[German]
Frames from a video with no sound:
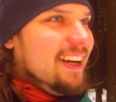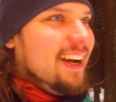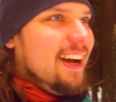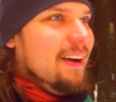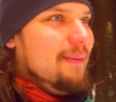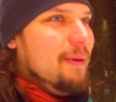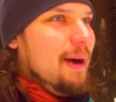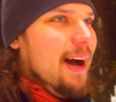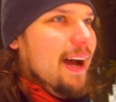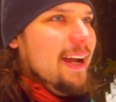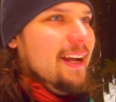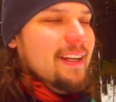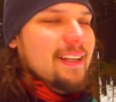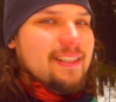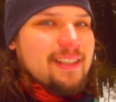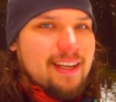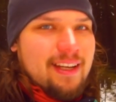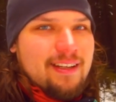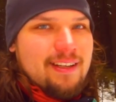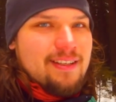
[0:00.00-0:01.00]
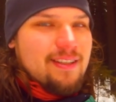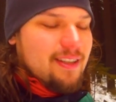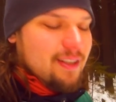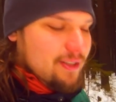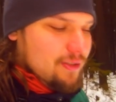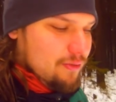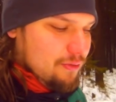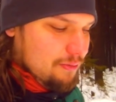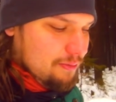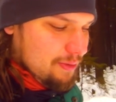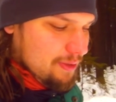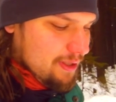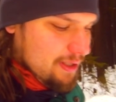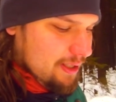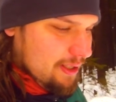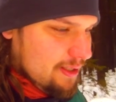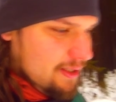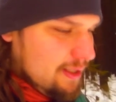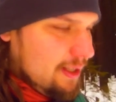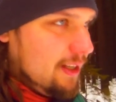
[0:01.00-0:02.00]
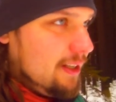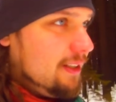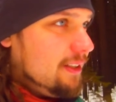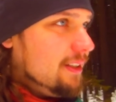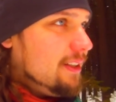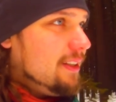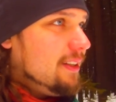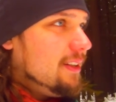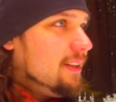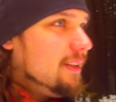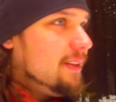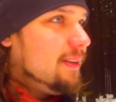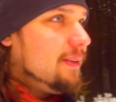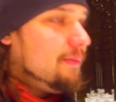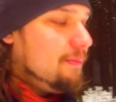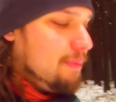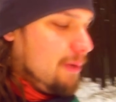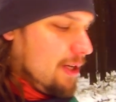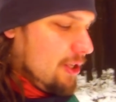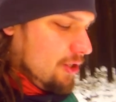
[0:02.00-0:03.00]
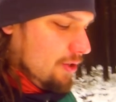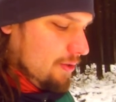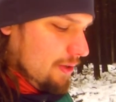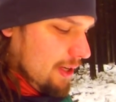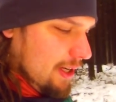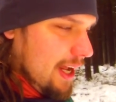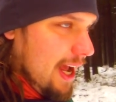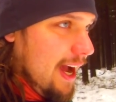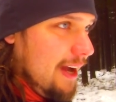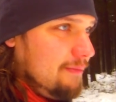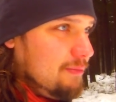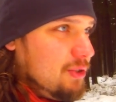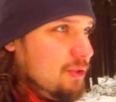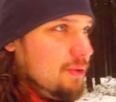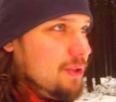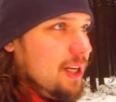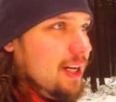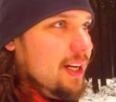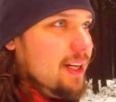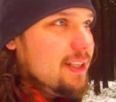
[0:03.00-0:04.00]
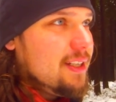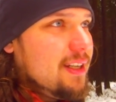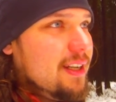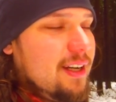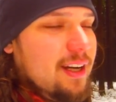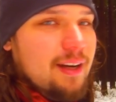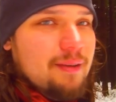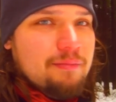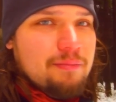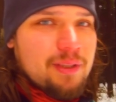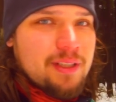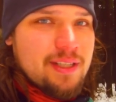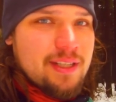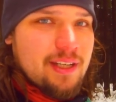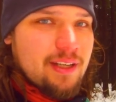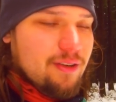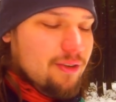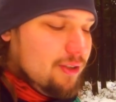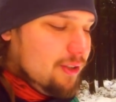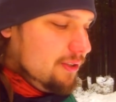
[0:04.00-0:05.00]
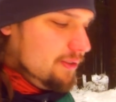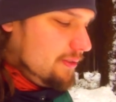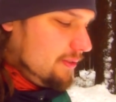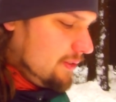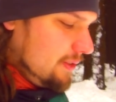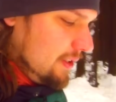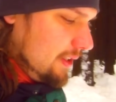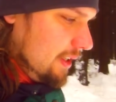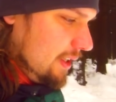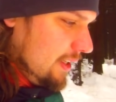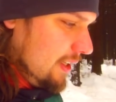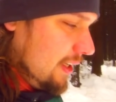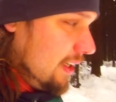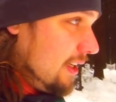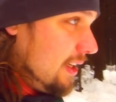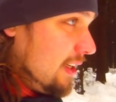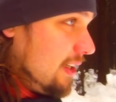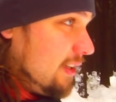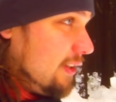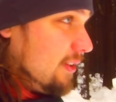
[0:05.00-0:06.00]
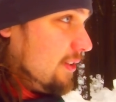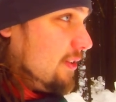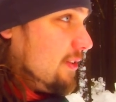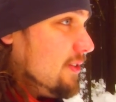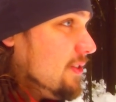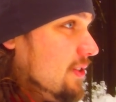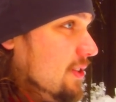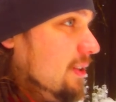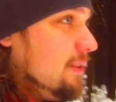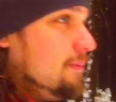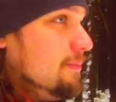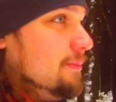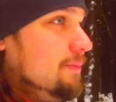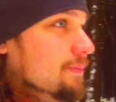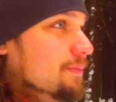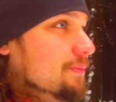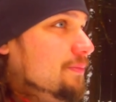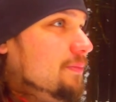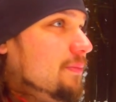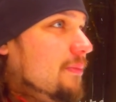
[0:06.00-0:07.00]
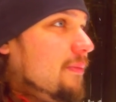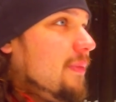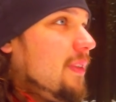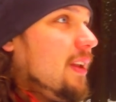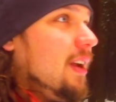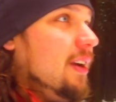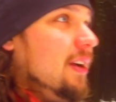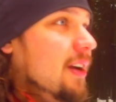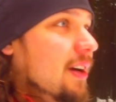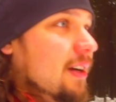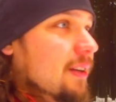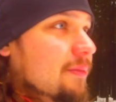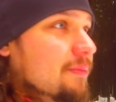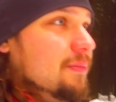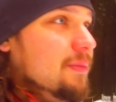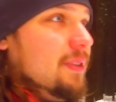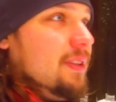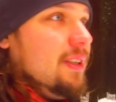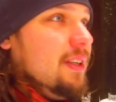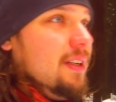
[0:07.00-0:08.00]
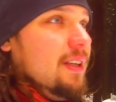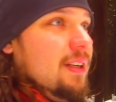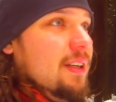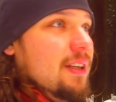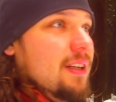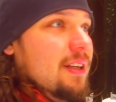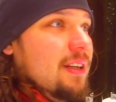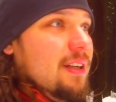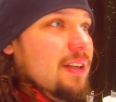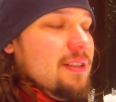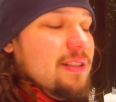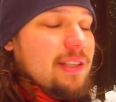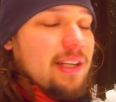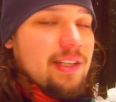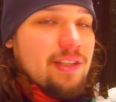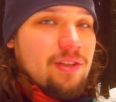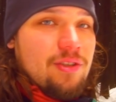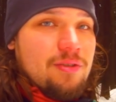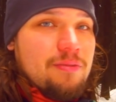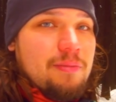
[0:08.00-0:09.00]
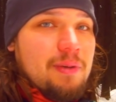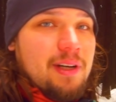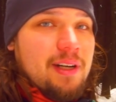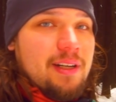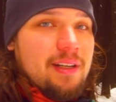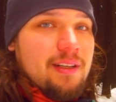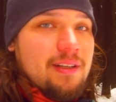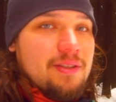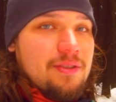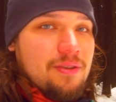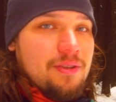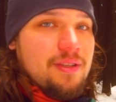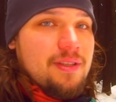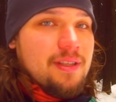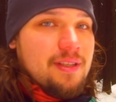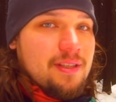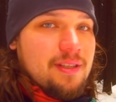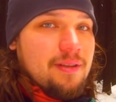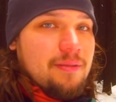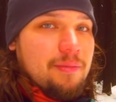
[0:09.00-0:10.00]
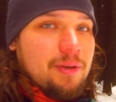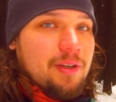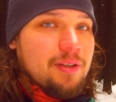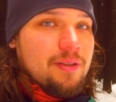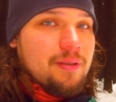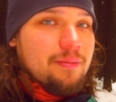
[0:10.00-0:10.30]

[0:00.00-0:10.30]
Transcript: Aber eigentlich geht das ganz gut bis jetzt. Ja. Ein paar Stücke Geheimzutat haben mir sehr geholfen. Und ähm, ja, zeige ich euch mal das Holz, das ich gemacht